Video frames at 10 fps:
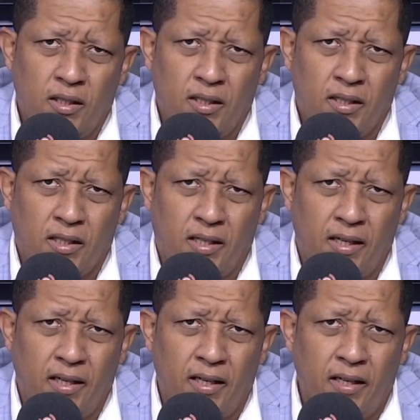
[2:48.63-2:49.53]

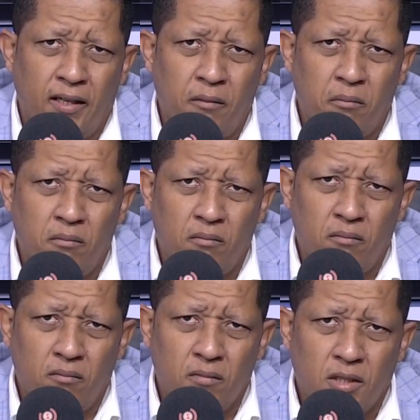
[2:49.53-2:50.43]
que
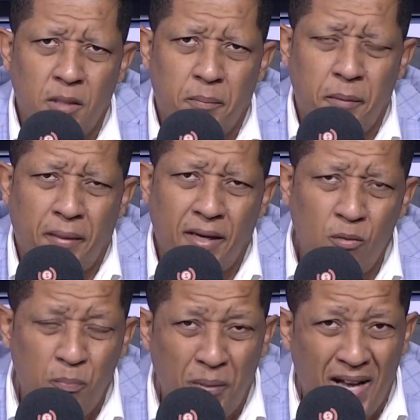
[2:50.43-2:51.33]
se prepara un
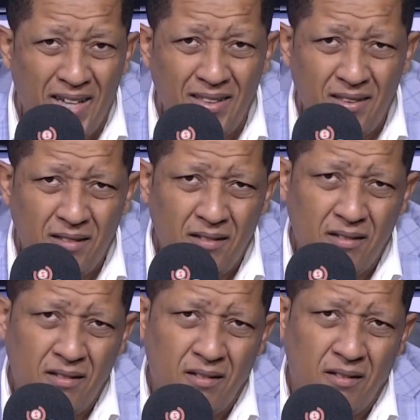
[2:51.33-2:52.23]
plan
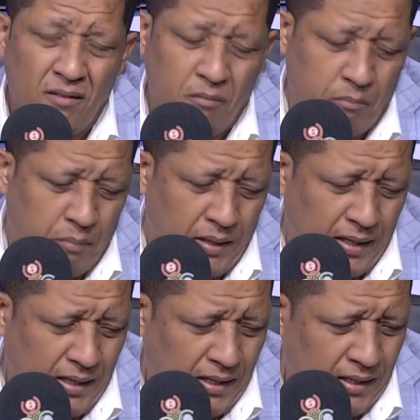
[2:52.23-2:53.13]
para